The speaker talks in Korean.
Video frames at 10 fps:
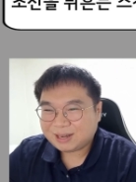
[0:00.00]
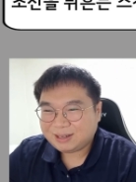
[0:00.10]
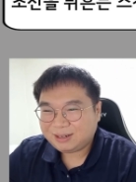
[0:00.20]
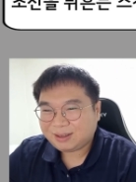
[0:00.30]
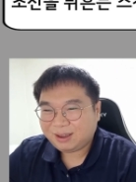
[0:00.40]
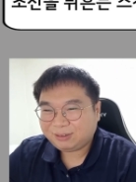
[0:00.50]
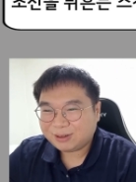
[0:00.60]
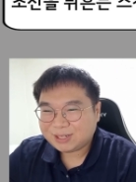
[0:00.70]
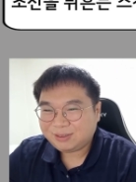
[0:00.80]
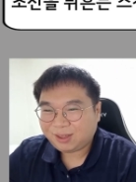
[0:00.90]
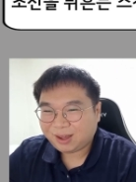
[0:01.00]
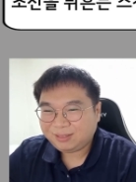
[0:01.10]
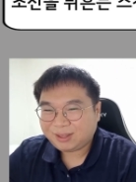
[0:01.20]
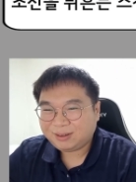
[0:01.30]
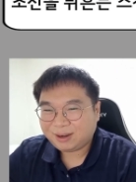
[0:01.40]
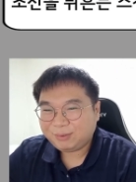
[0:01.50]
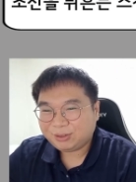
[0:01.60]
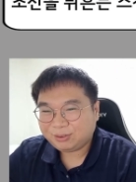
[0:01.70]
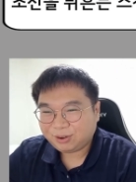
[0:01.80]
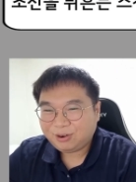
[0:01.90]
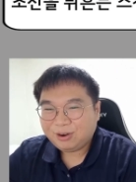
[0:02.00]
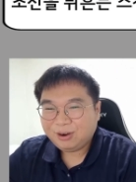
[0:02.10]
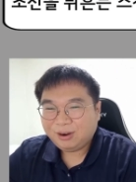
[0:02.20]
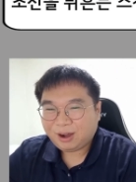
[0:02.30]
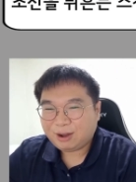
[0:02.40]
자, 그렇게 해서 신세 한탄을 하면서